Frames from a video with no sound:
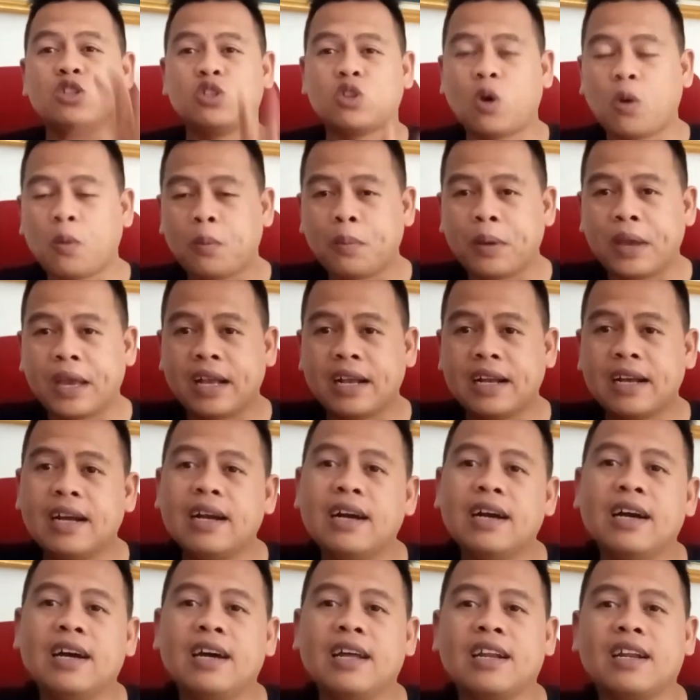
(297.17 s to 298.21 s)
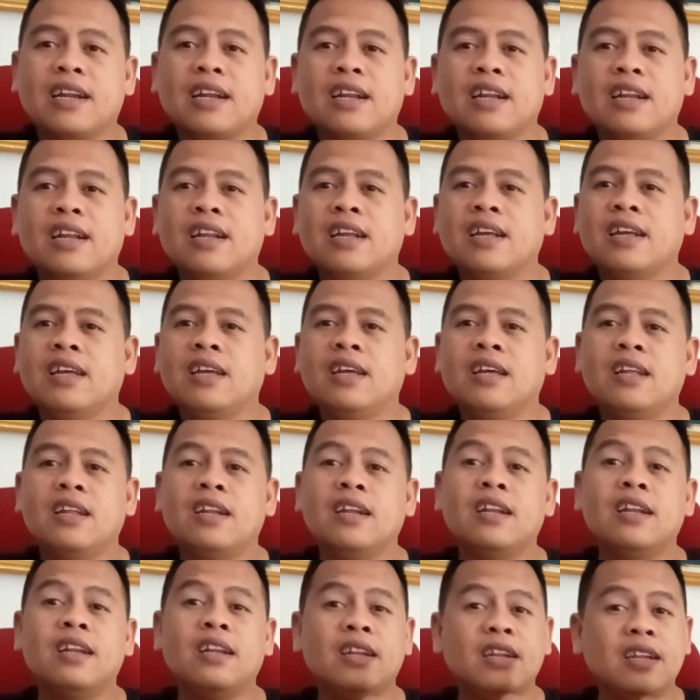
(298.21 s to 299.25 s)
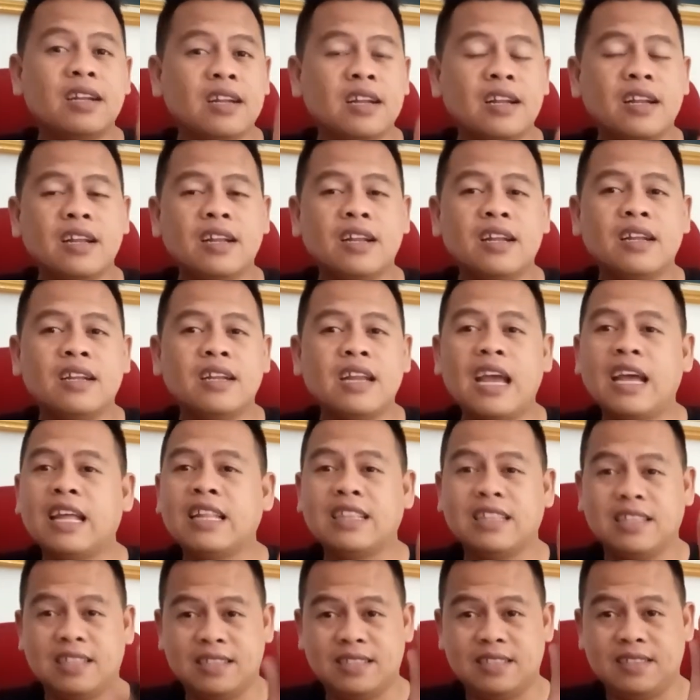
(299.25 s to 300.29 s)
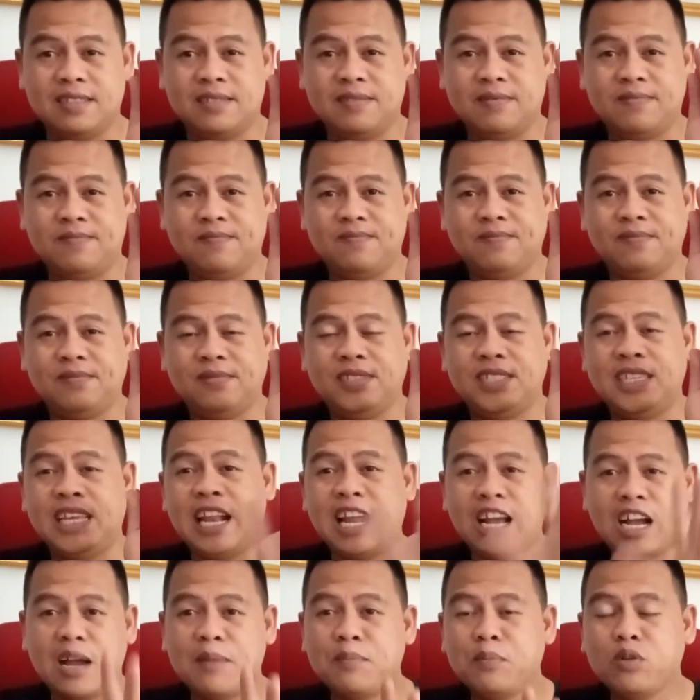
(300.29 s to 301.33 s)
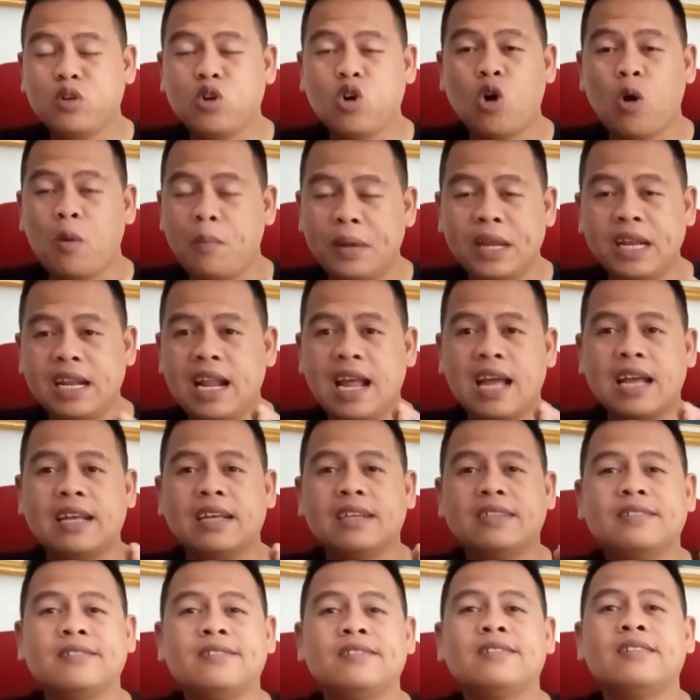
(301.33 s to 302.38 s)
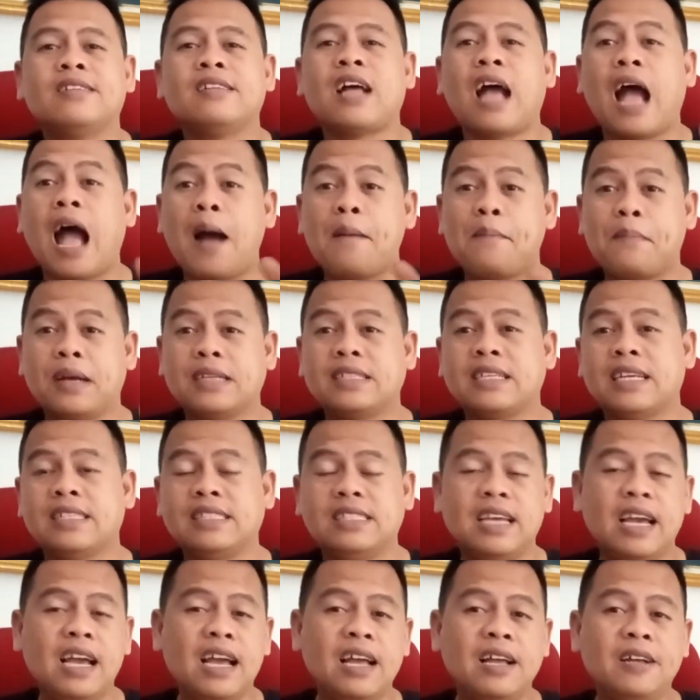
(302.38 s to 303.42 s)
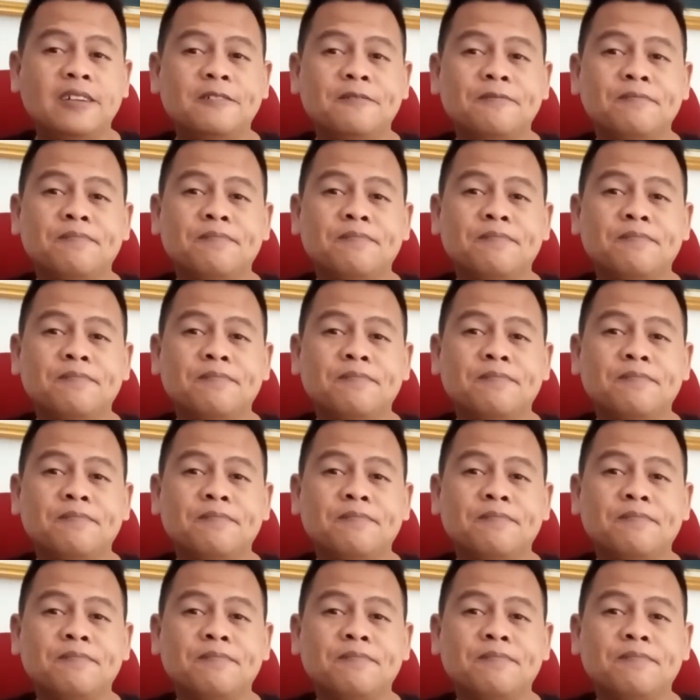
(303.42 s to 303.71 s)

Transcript: shock breaker ya silahkan komen lah apa saja